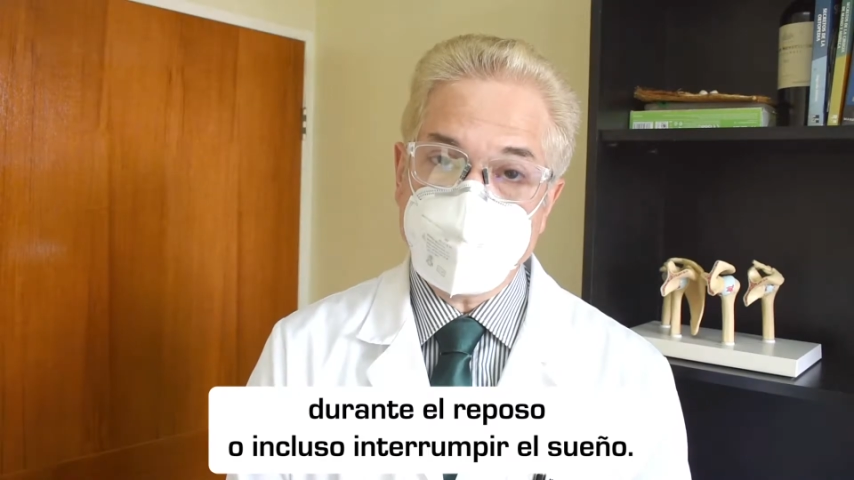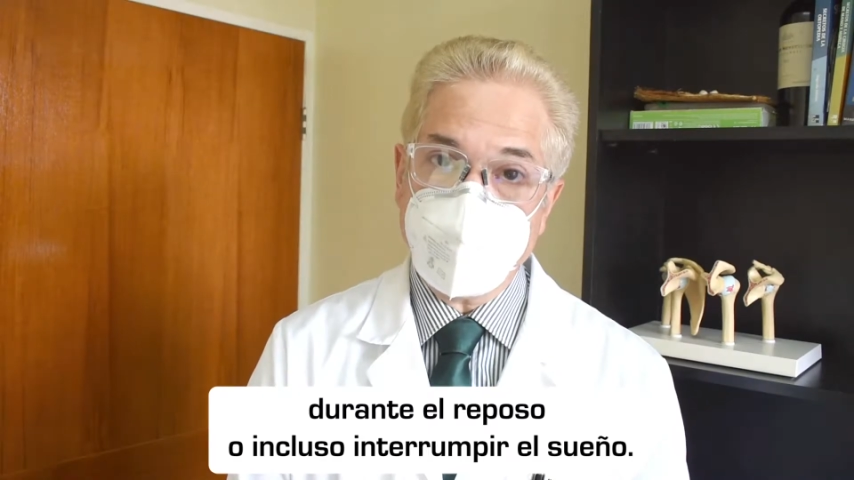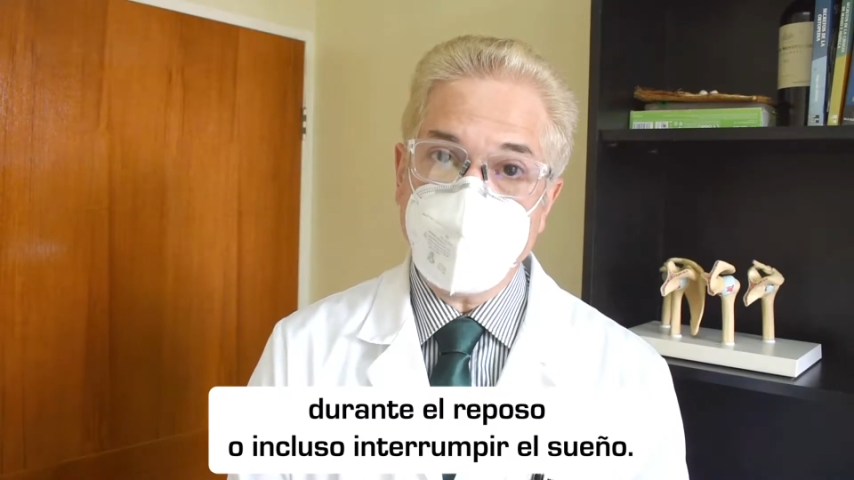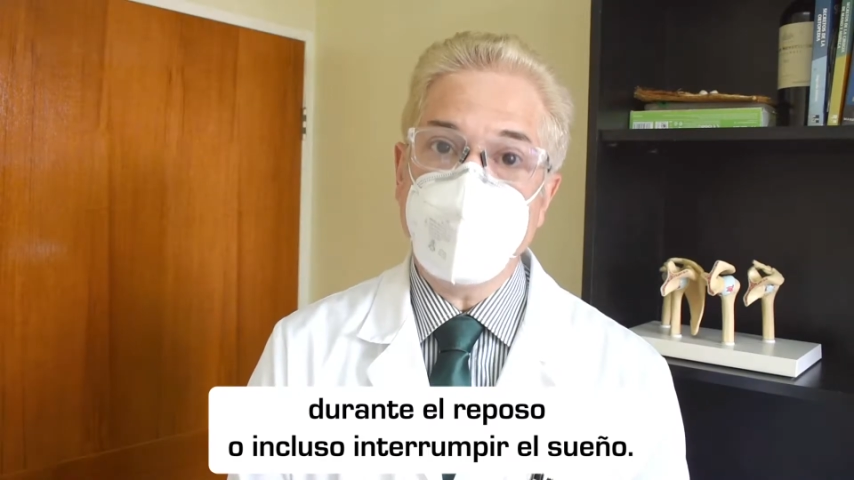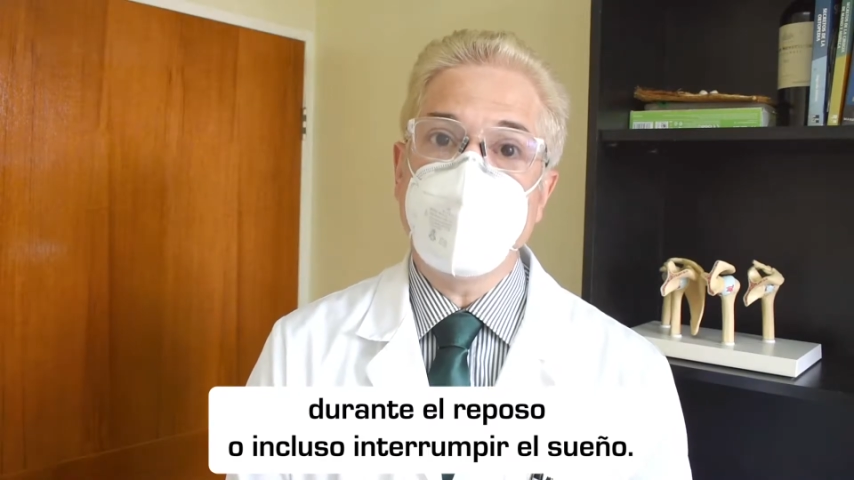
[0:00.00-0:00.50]
o
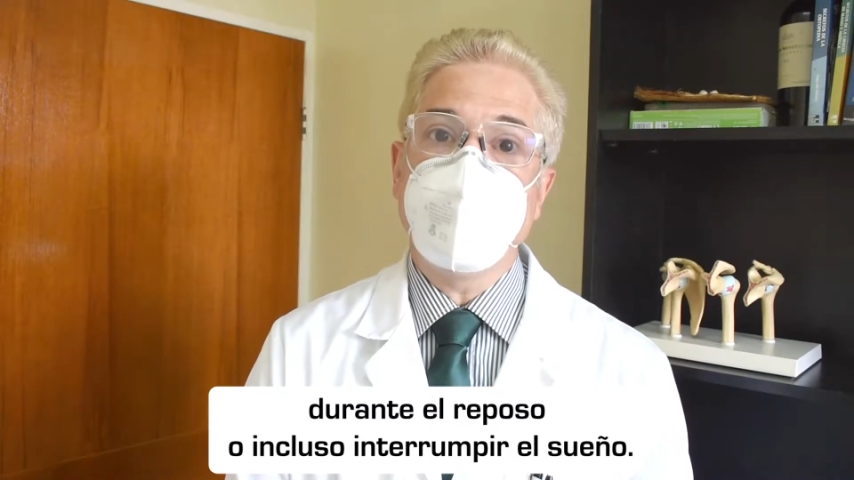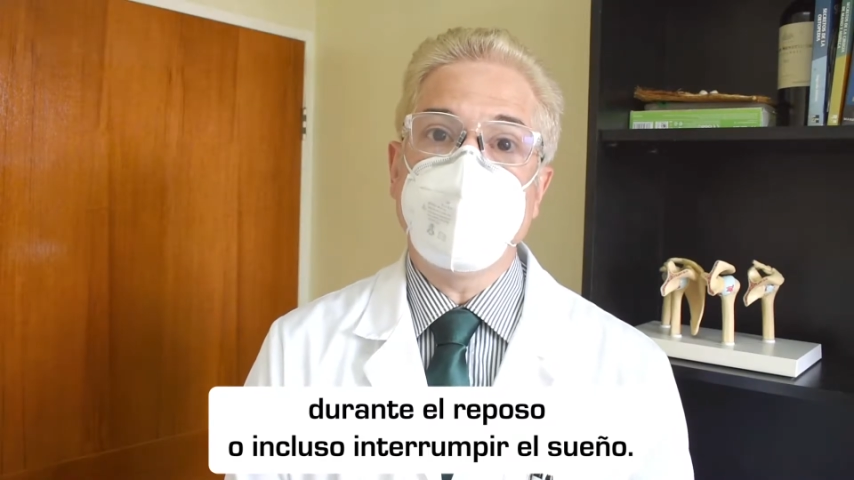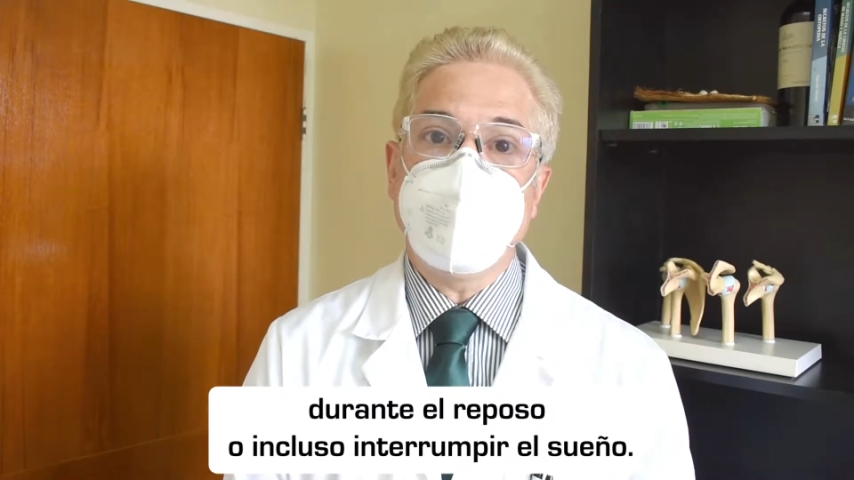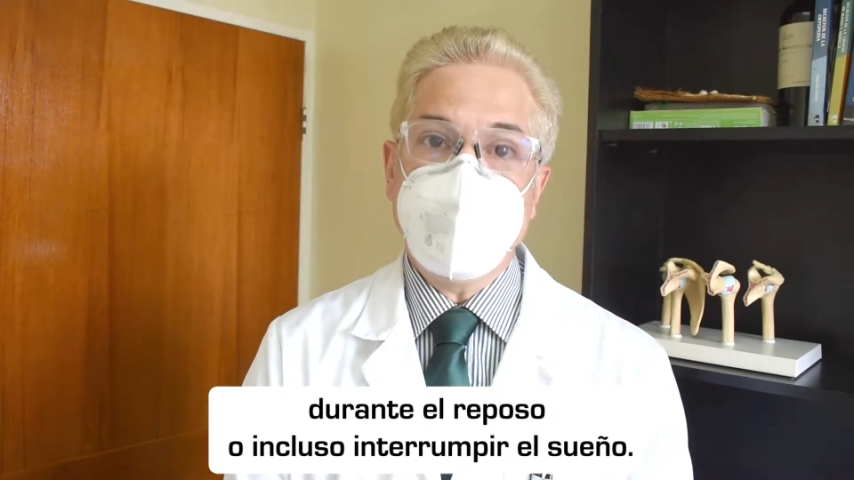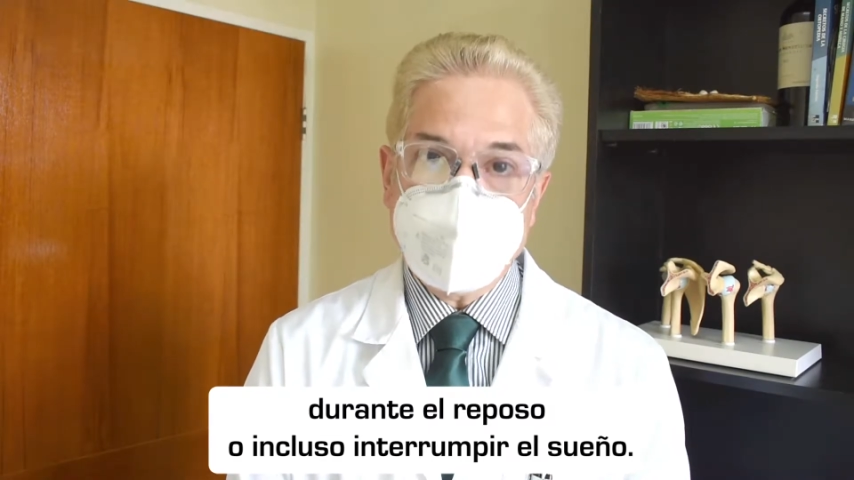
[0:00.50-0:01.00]
incluso
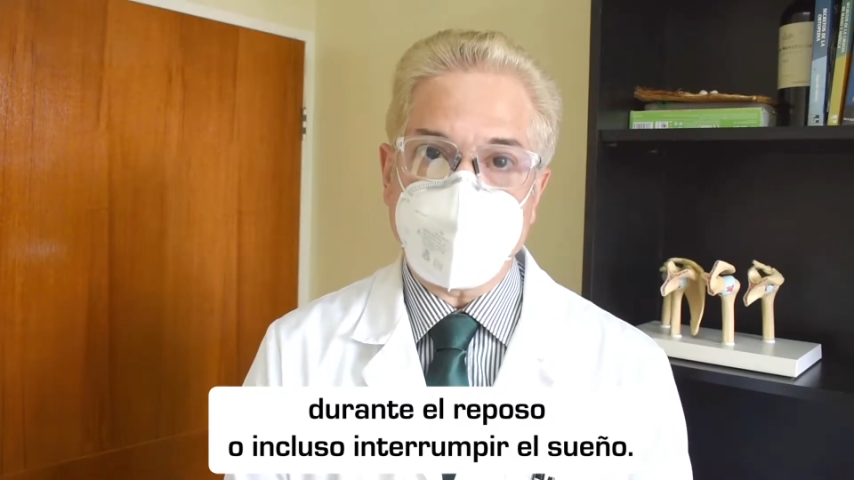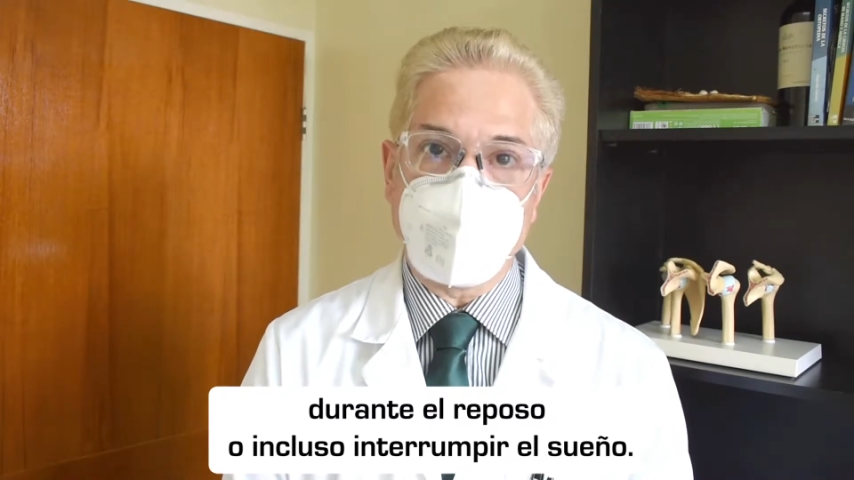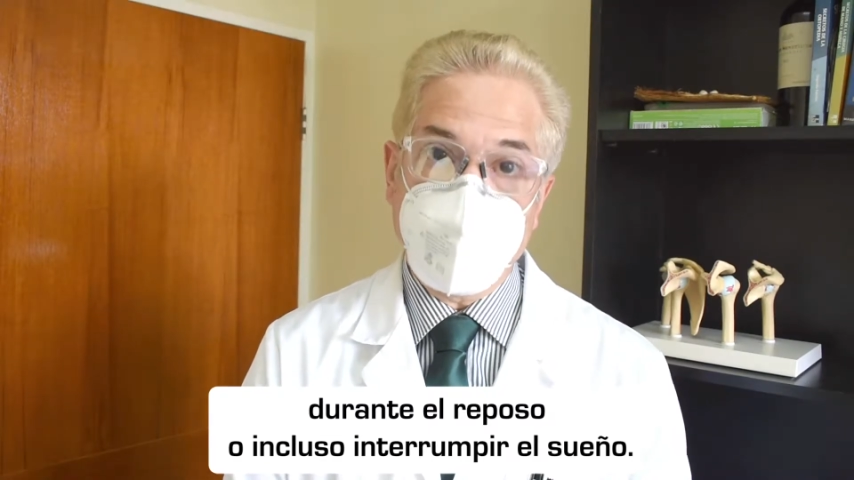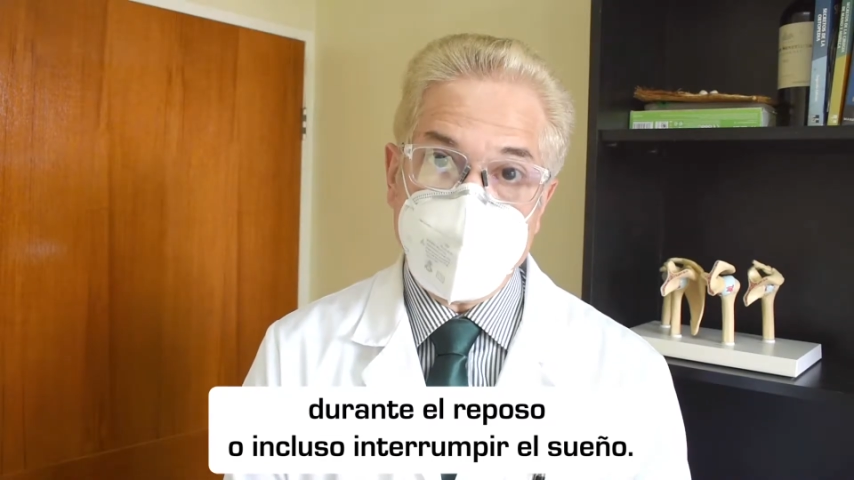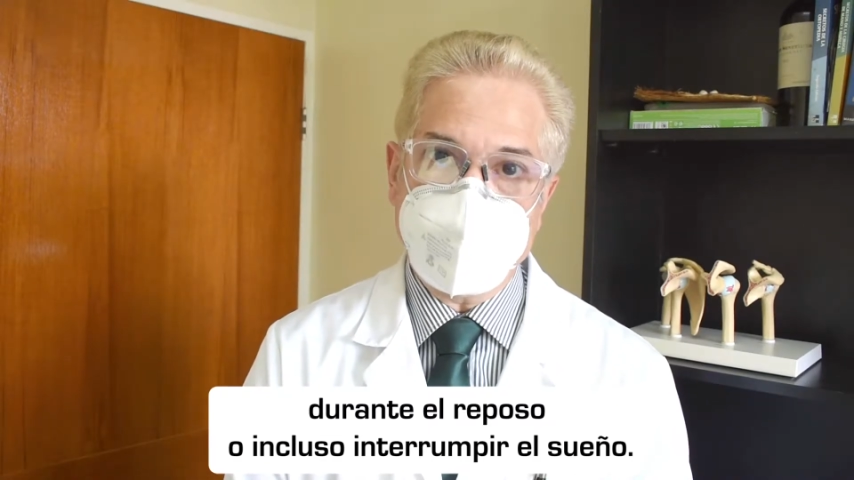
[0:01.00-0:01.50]

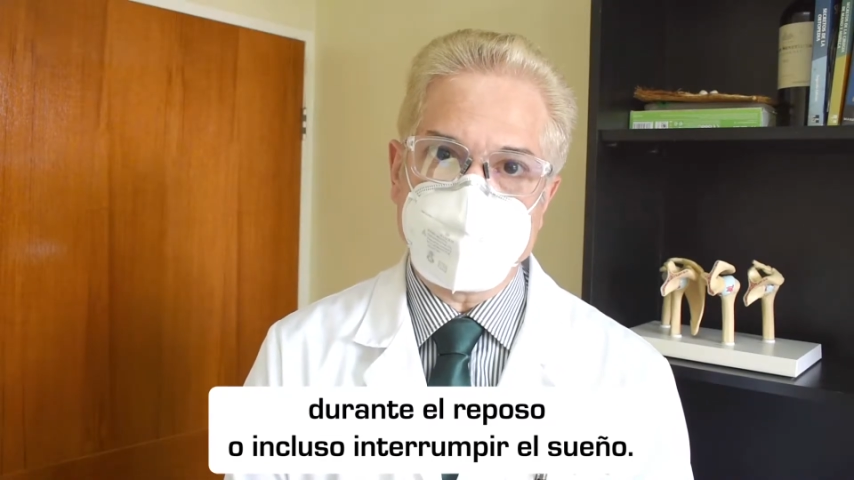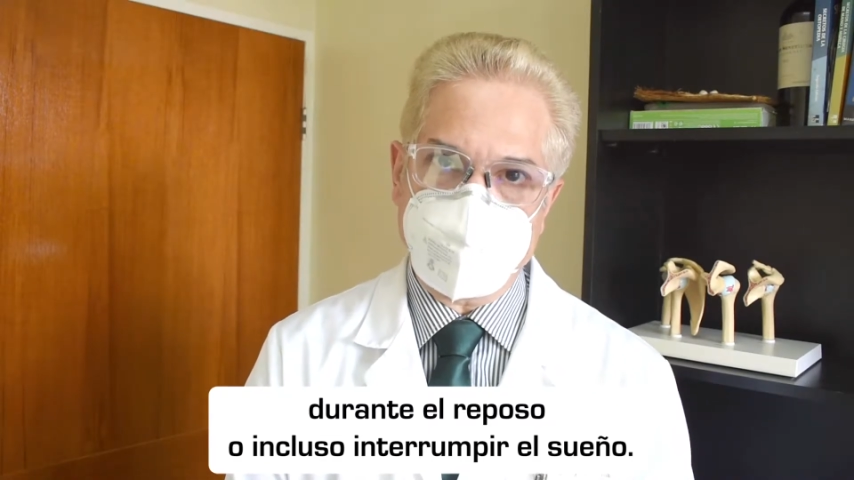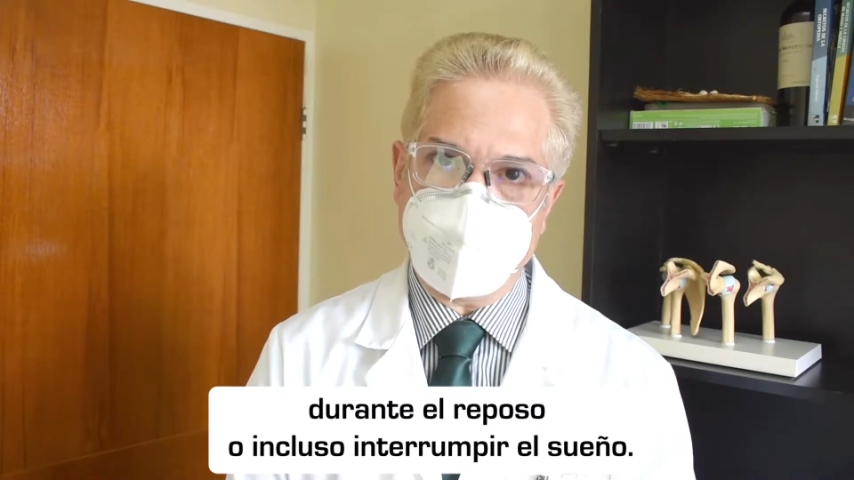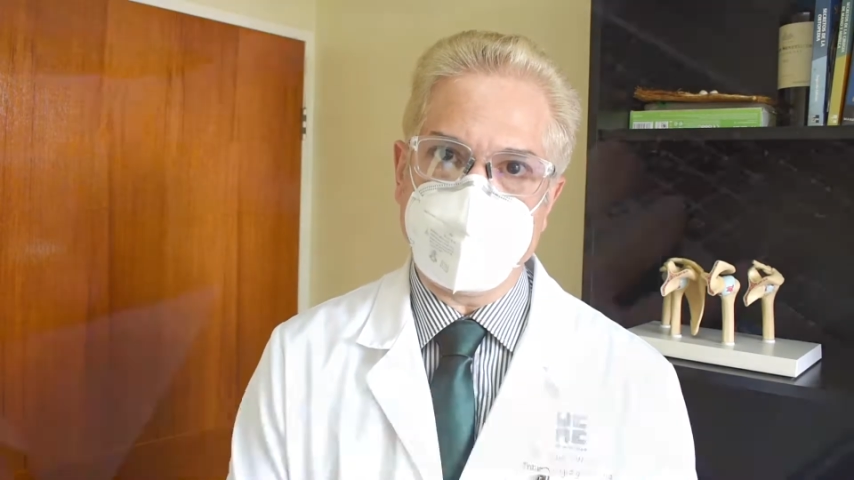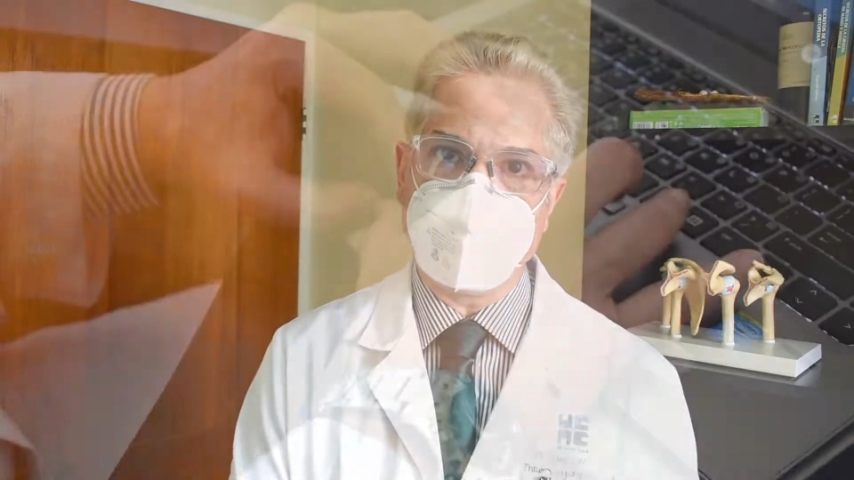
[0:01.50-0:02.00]
interrumpir el
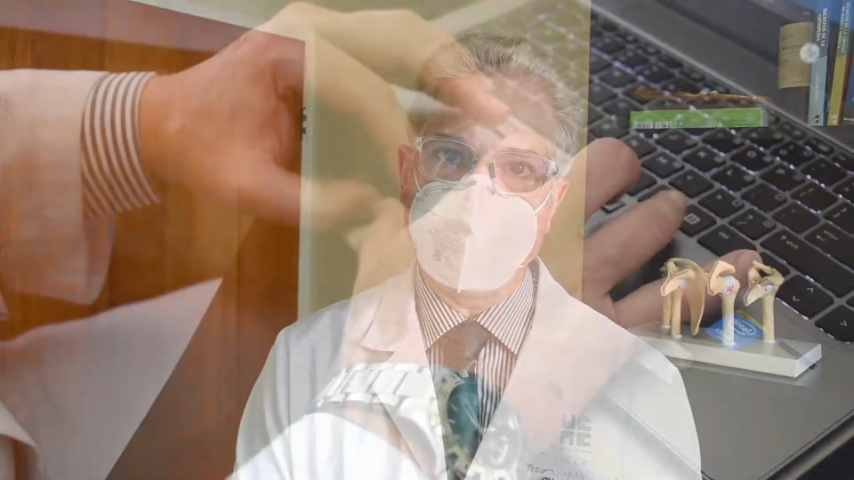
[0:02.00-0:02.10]
sueño.